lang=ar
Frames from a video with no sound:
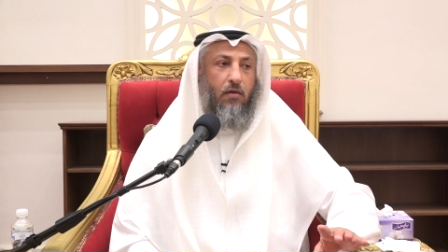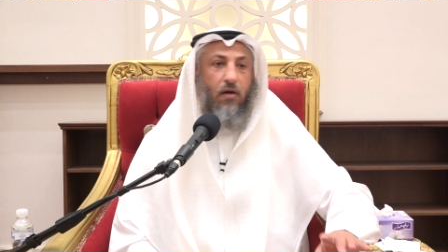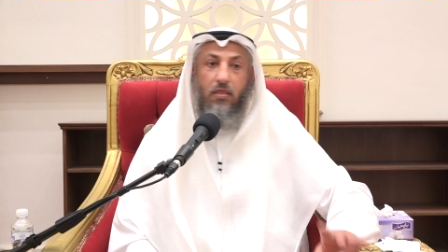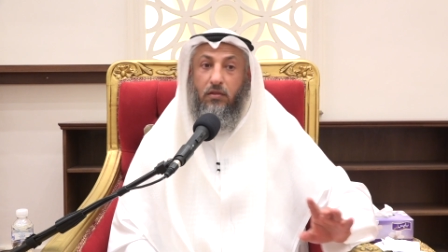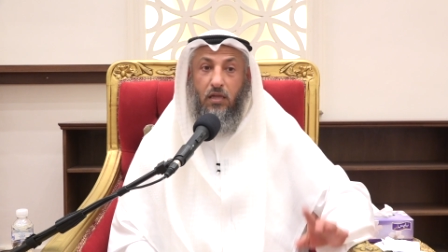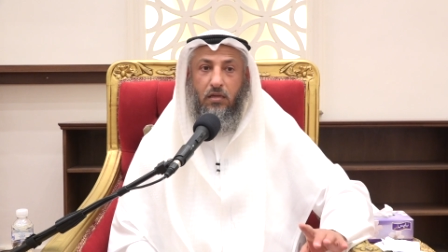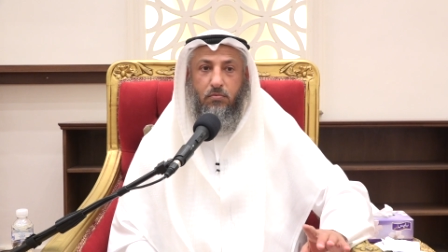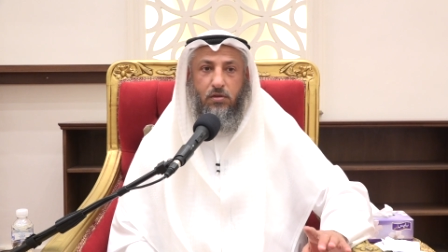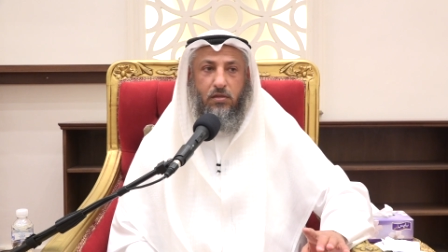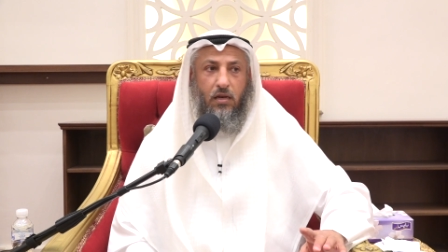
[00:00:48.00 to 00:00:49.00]
فهذا طيب
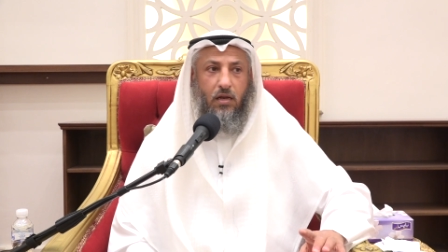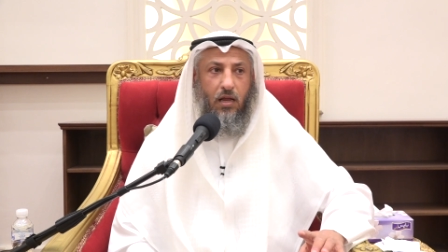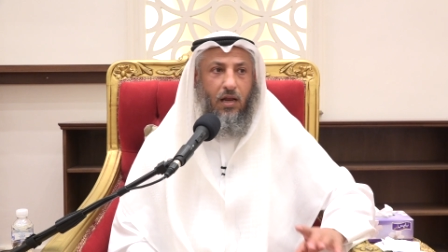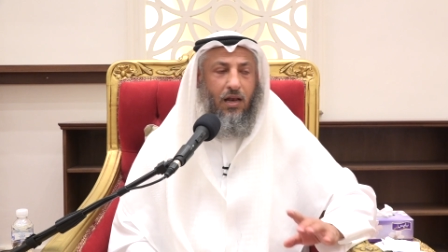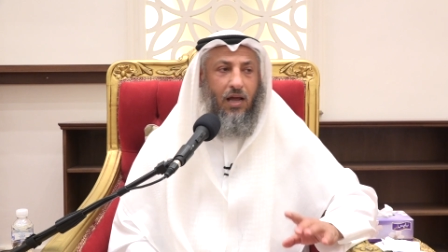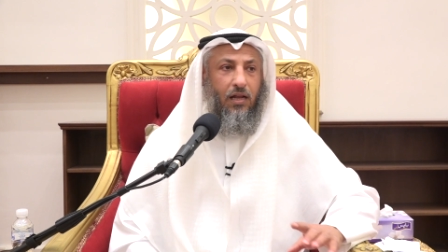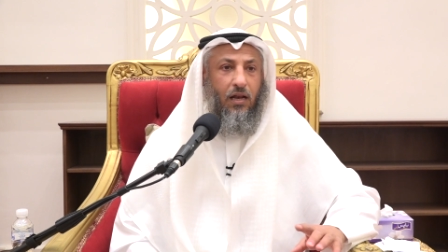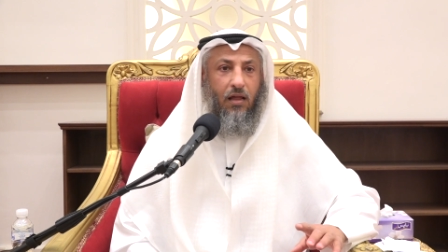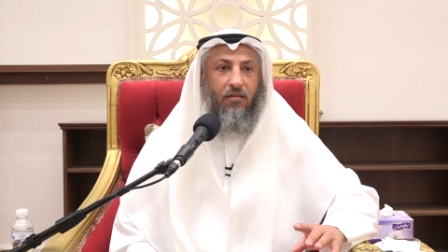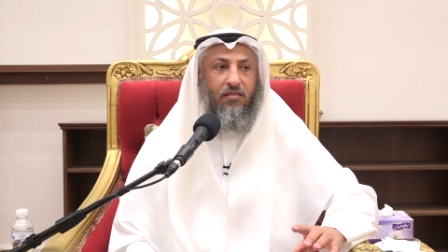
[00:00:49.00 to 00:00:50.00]
جدا لكن
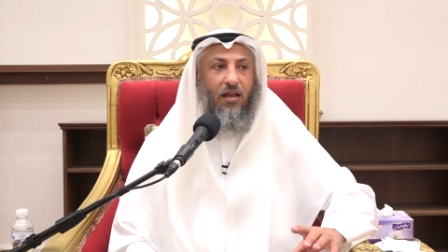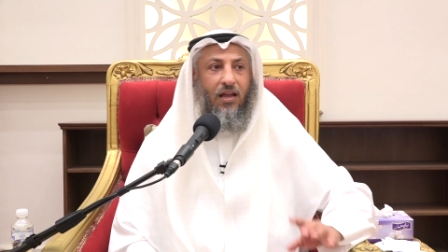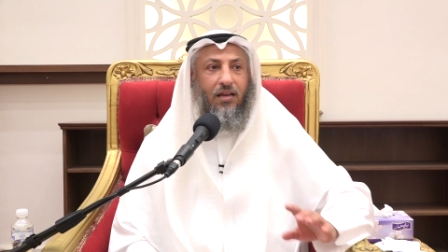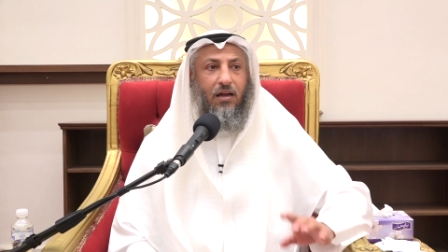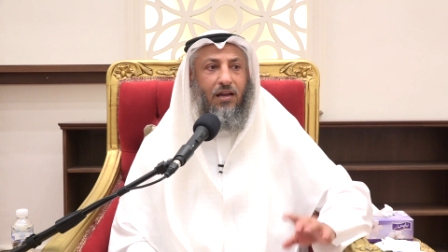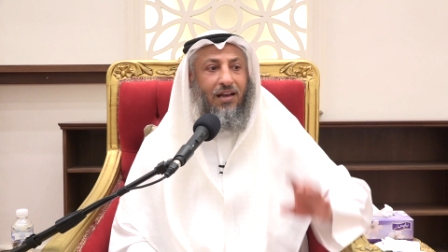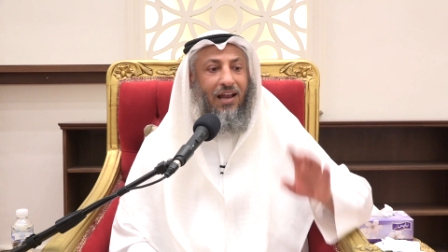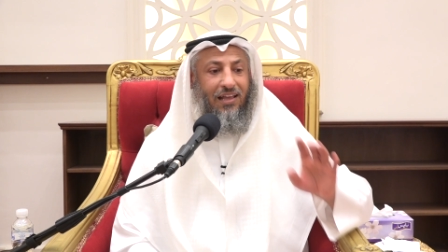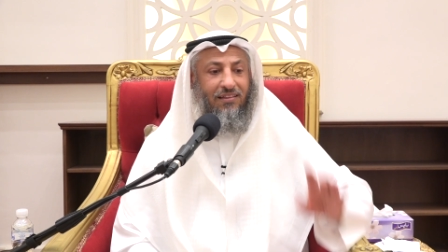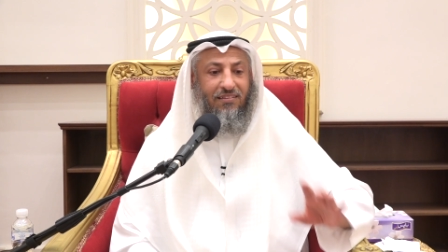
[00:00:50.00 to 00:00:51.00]
القصد انه
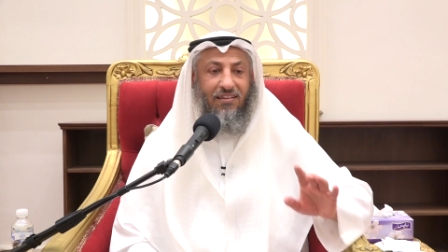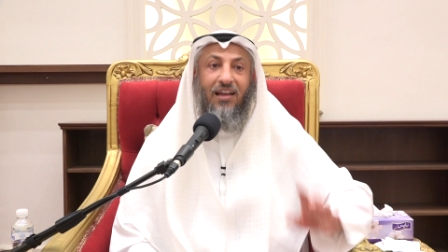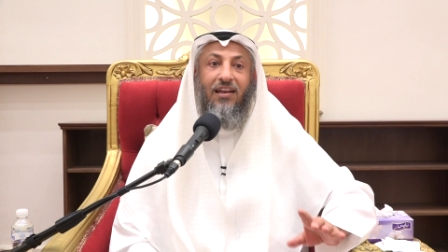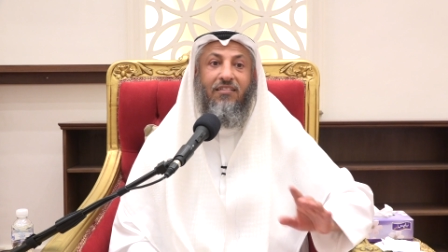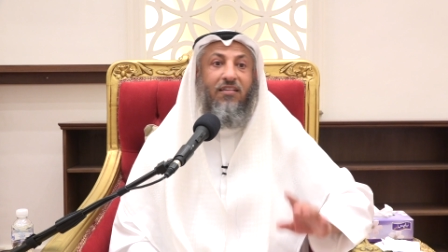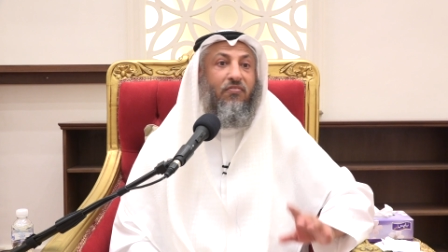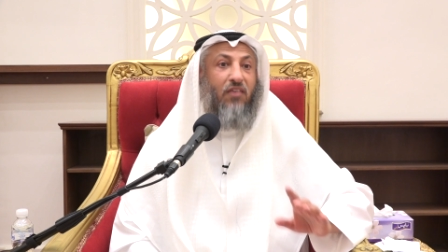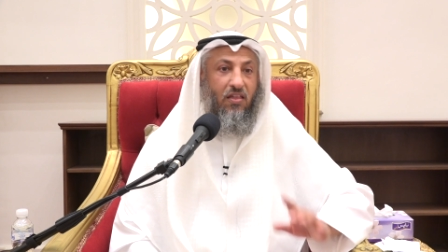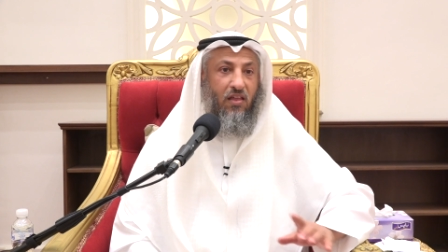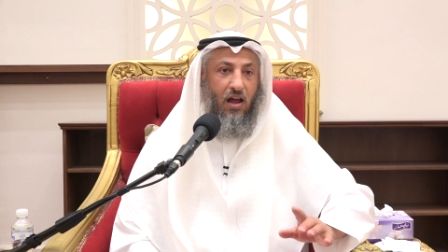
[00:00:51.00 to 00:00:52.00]
لا يتساهل الانسان
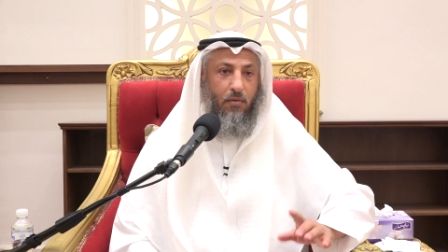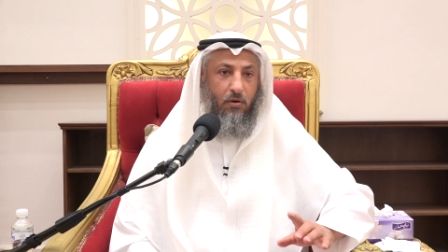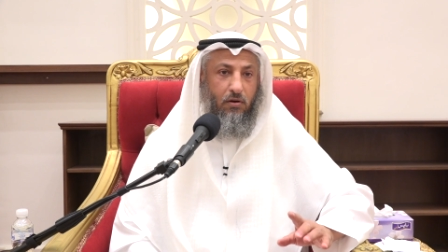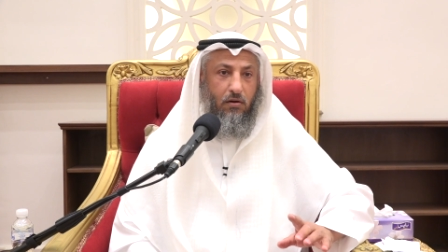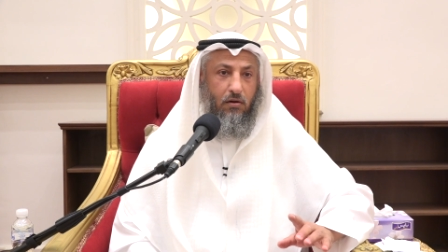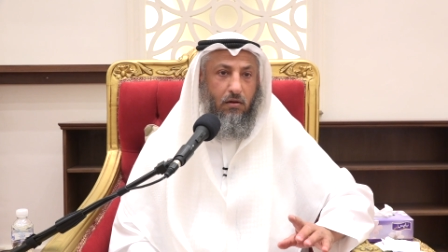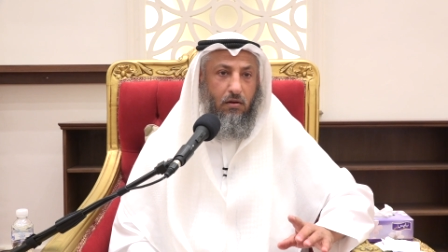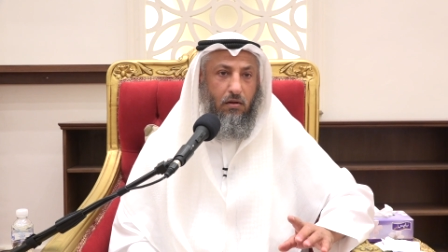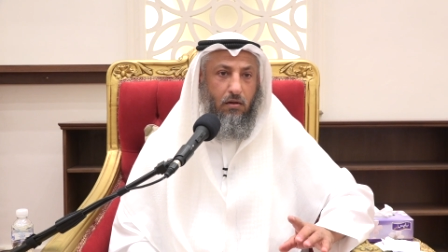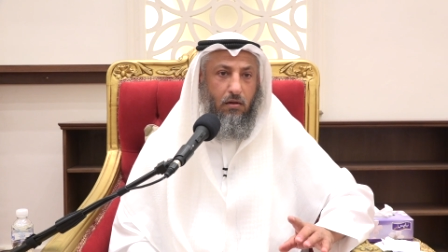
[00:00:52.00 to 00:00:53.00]
في هذا الامر
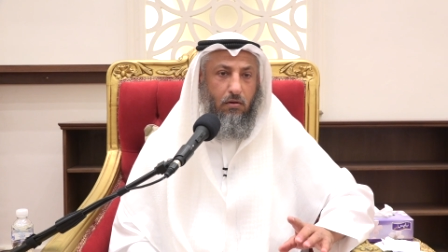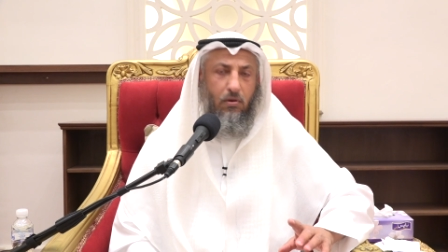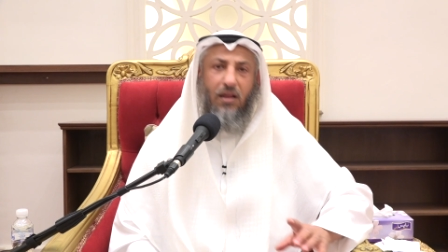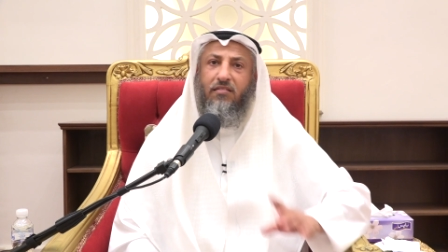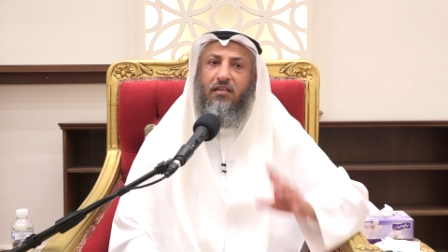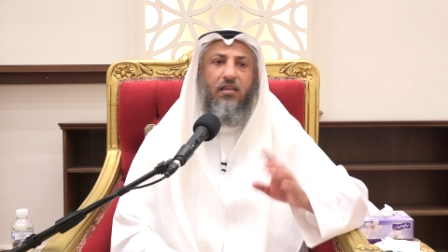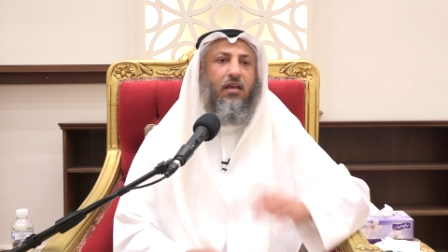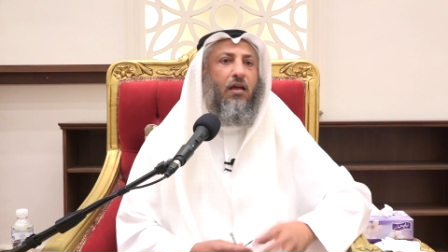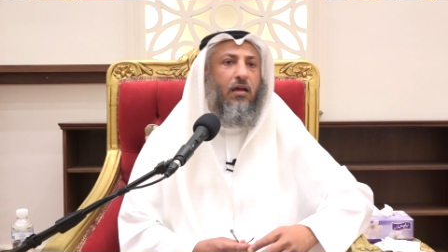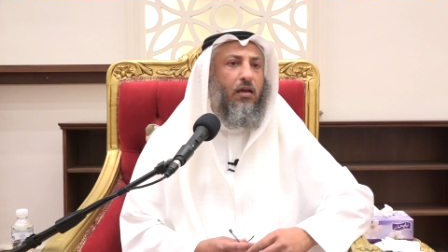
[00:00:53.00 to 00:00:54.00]
وليست
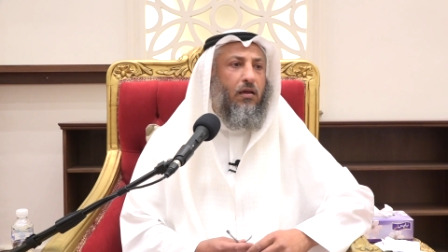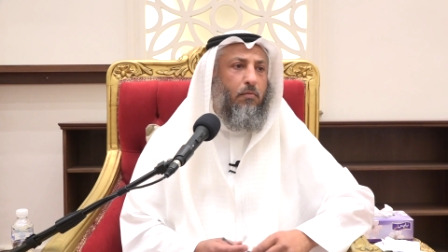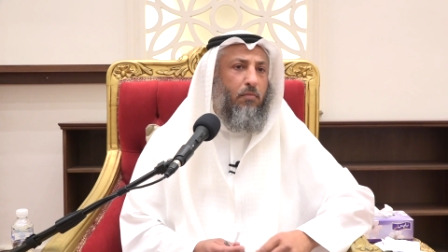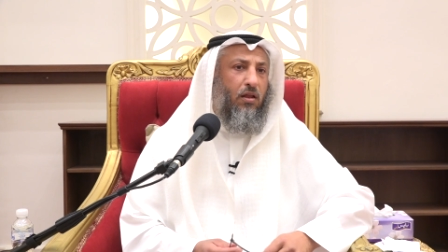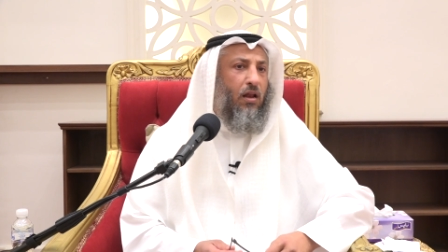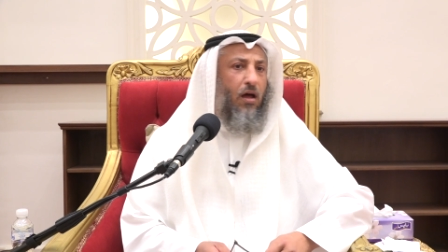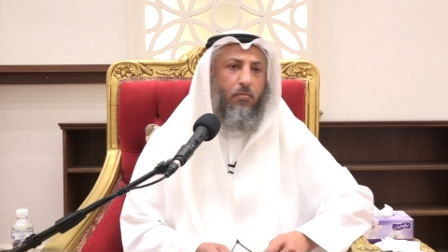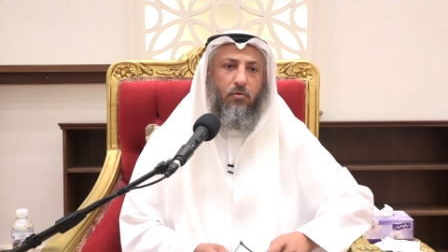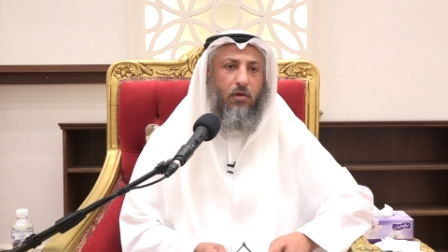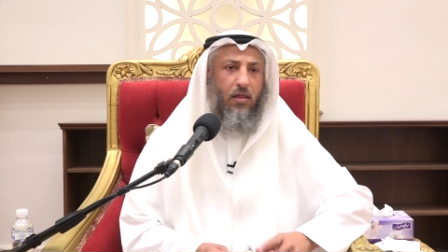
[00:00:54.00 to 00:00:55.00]
هي مثل
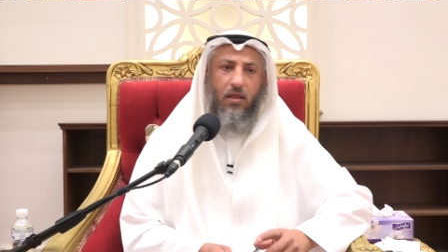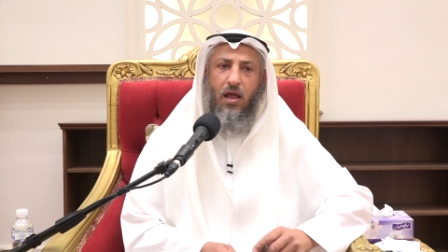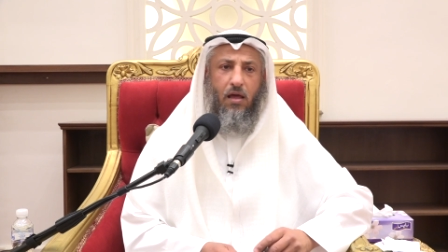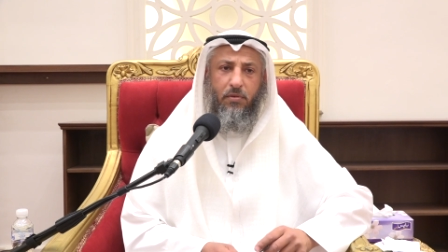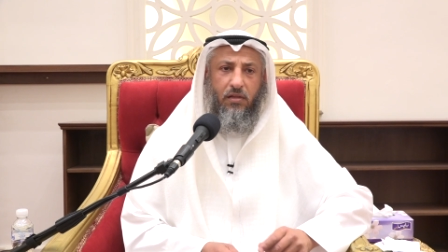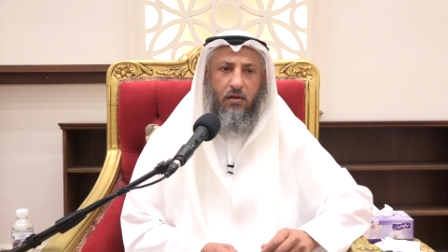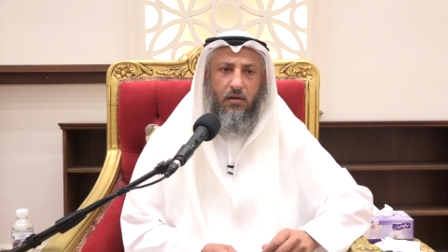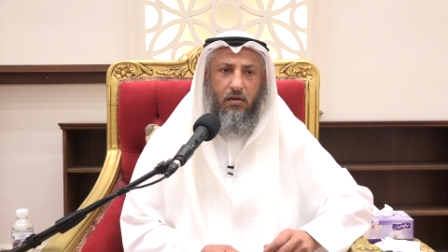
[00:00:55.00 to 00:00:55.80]
الخمر ولا هذا لا ابدا